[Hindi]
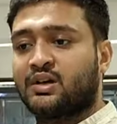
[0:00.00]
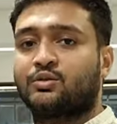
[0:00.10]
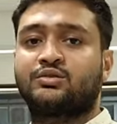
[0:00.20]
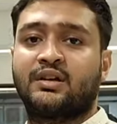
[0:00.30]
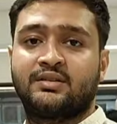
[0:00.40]

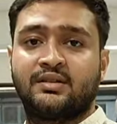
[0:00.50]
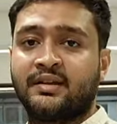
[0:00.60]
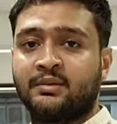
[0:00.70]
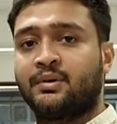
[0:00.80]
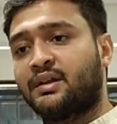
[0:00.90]
चारों साइजेस
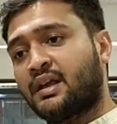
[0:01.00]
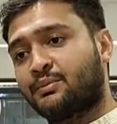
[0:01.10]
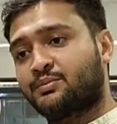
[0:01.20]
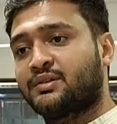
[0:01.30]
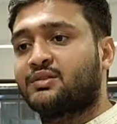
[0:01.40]
लेनी पड़ेंगे
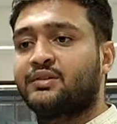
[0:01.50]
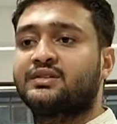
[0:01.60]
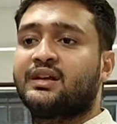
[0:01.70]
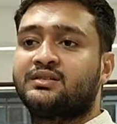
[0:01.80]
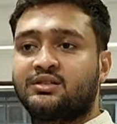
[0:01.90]
आप स्पेसिफिक
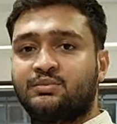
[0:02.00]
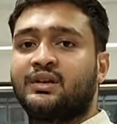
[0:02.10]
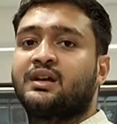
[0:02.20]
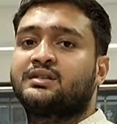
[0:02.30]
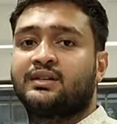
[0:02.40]
साइजेस
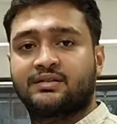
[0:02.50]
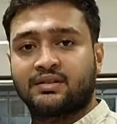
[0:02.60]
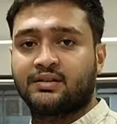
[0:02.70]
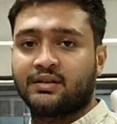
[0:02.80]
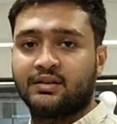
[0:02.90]
भी यहाँ से ले
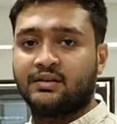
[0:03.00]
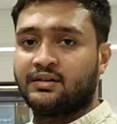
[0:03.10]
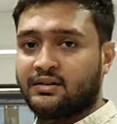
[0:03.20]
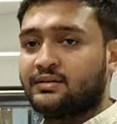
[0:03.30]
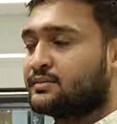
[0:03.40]
सकते हैं
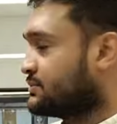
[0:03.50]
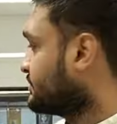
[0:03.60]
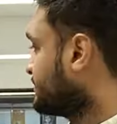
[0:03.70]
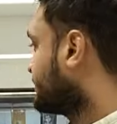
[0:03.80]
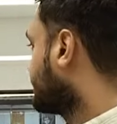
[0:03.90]
क्या बात है
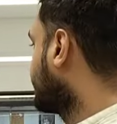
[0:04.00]
दोस्तों